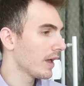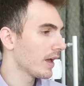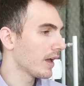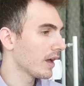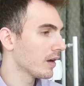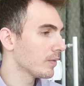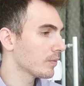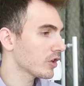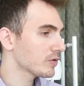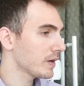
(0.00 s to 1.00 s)
É,
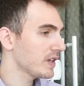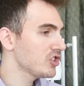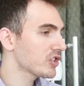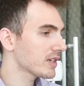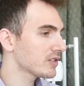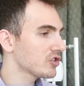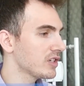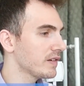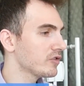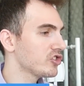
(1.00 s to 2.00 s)
próxima indicação de
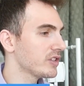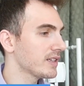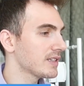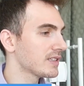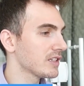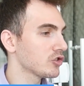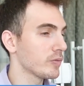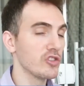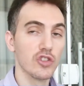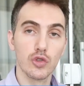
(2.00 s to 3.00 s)
livros de TCC
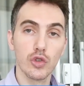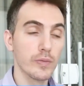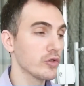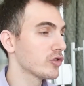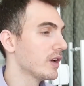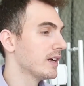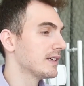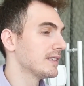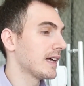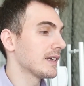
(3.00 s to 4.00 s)
sobre distúrbios,
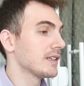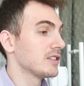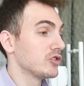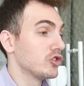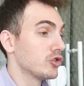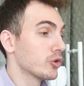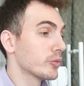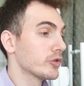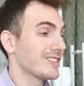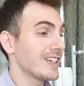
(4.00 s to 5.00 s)
da, distúrbios